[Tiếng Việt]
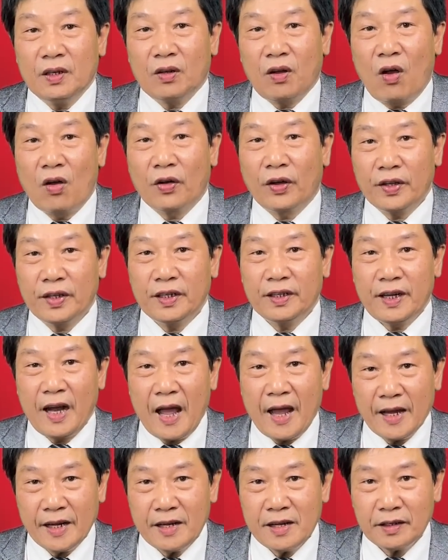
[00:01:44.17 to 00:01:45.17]
còn cái chữ
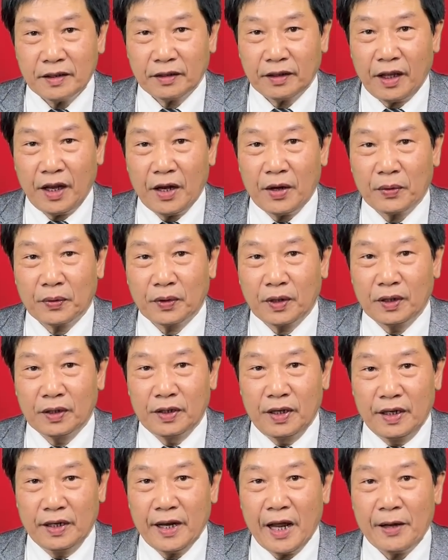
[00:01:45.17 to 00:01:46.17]
đáng á, theo từ
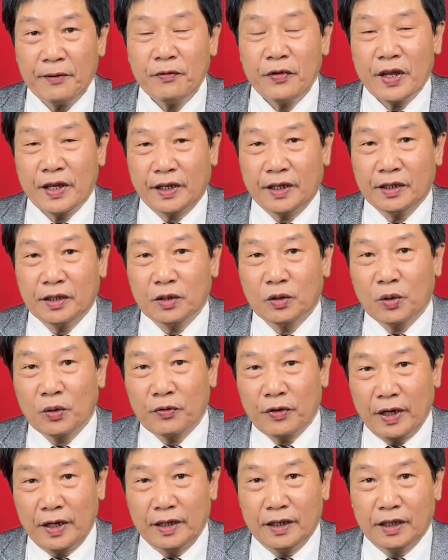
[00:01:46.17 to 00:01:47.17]
điển hán việt á, thưa quý
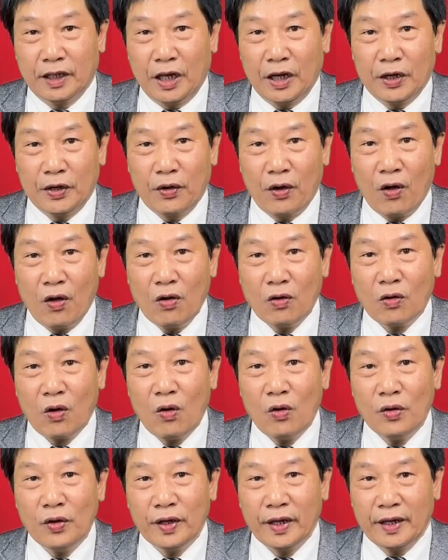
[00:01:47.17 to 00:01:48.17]
vị thì nó
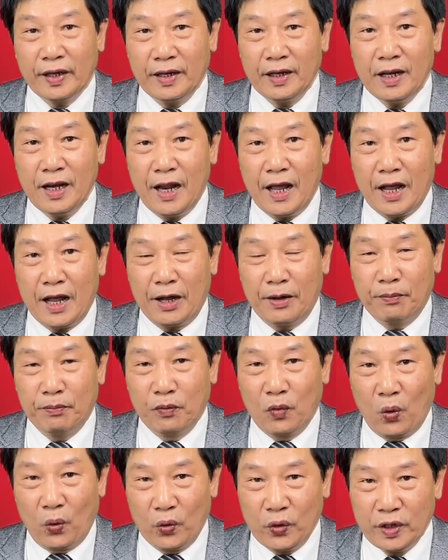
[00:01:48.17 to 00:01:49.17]
có nghĩa là
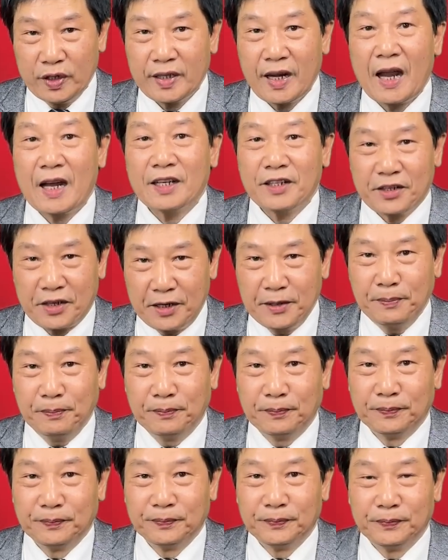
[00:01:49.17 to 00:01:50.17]
buổi sáng sớm
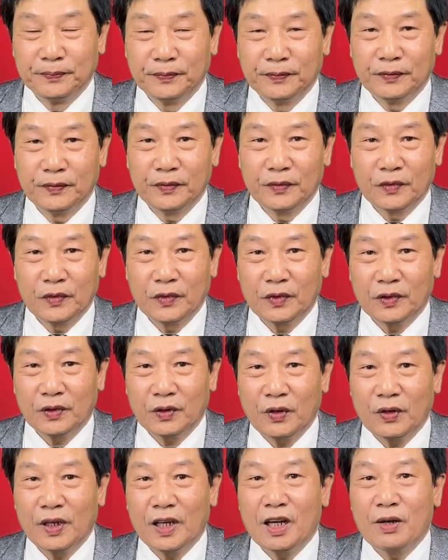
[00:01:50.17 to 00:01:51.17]

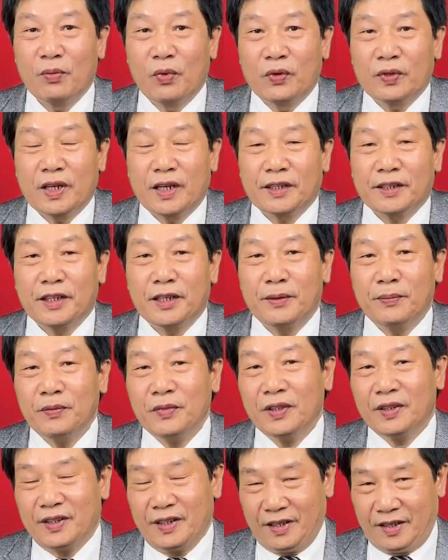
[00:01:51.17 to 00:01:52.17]
có nghĩa là buổi sáng sớm
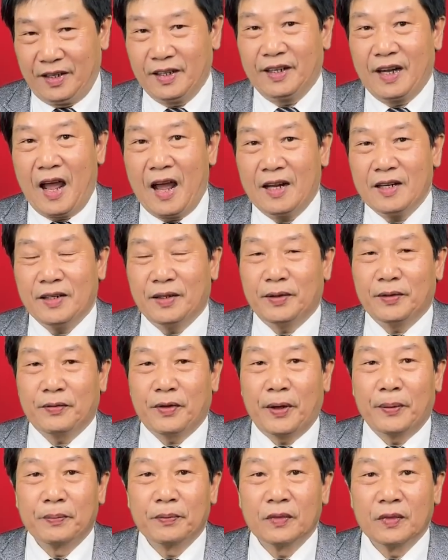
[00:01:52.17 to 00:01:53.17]
chữ đáng là như
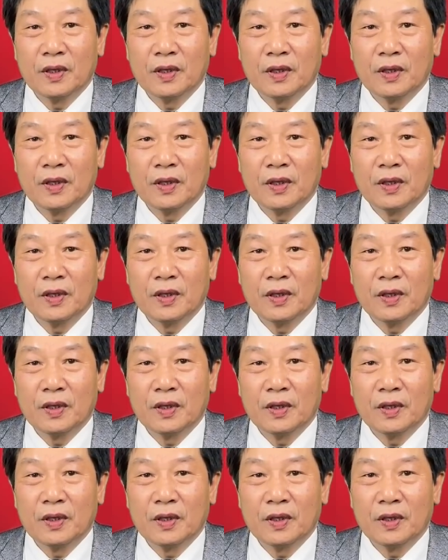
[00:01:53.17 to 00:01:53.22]
vậy